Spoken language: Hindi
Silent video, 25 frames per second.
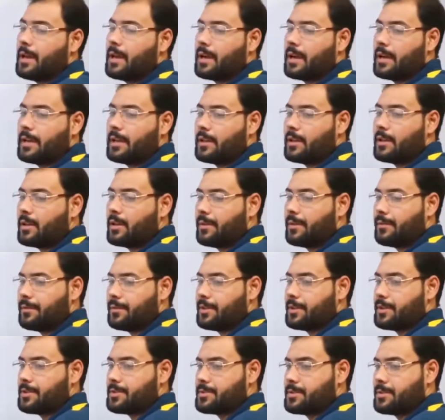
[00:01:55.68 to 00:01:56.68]
या नन ऑफ
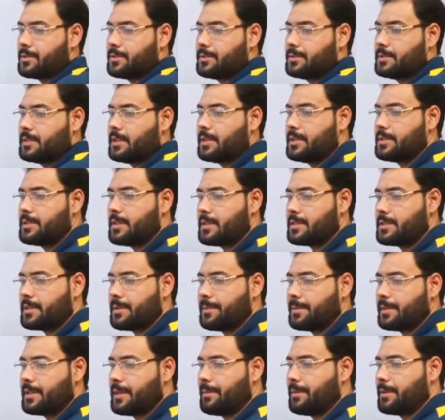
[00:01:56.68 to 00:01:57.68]
दिस जल्दी से आंसर
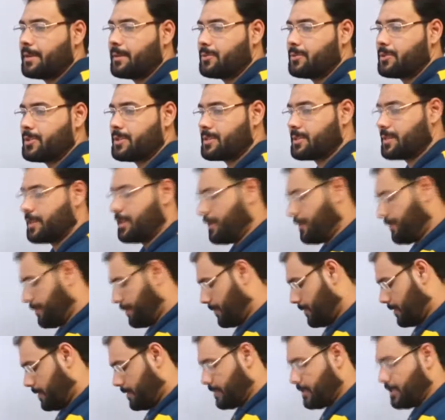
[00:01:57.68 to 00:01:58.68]
बताए बेटा मुझे इसके
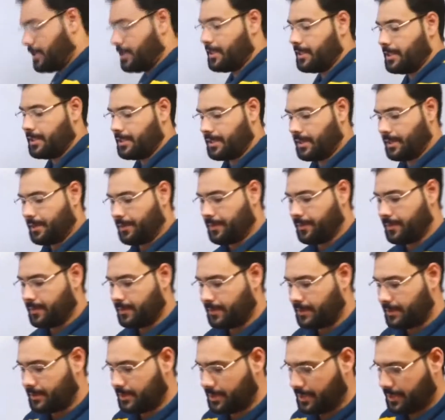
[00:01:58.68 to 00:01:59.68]
जल्दी से
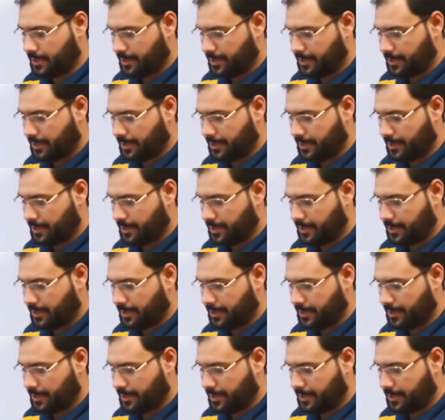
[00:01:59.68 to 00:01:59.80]
जी